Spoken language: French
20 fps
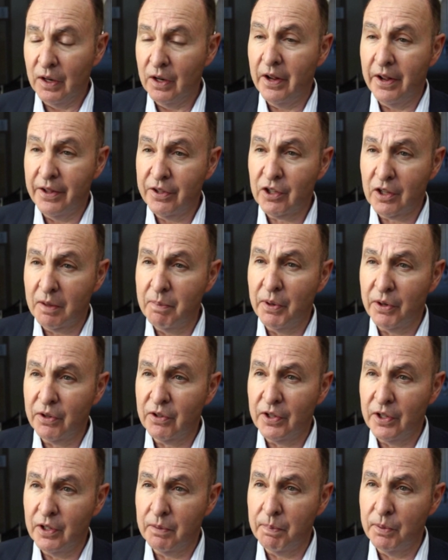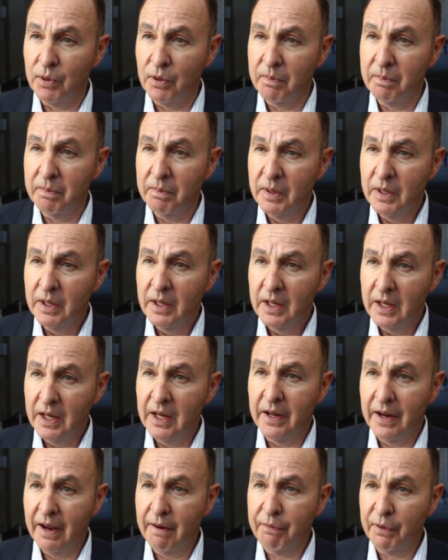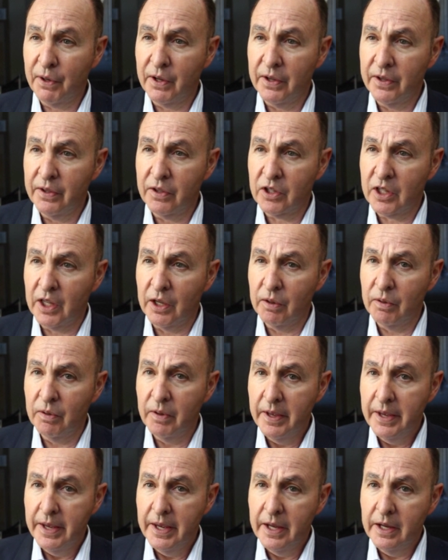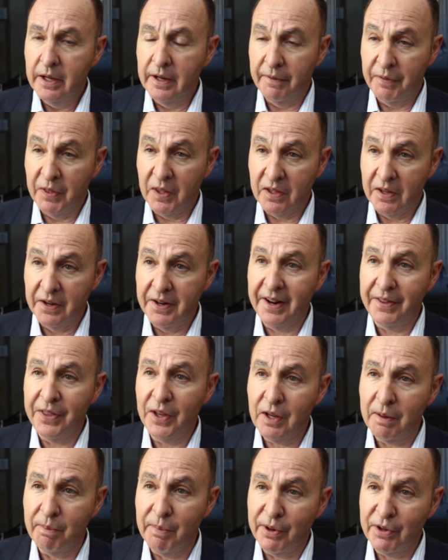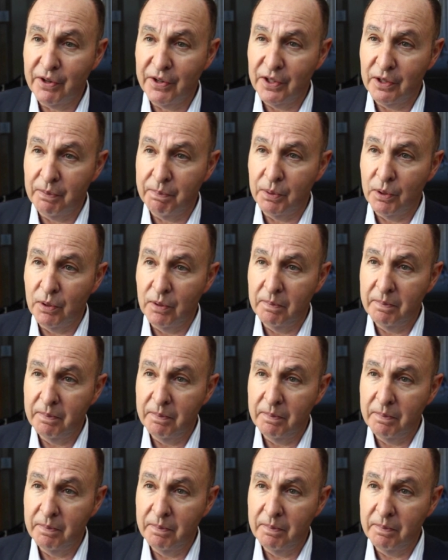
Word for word: boom des matières premières en Afrique. Donc s'il y a un nouveau boom, ça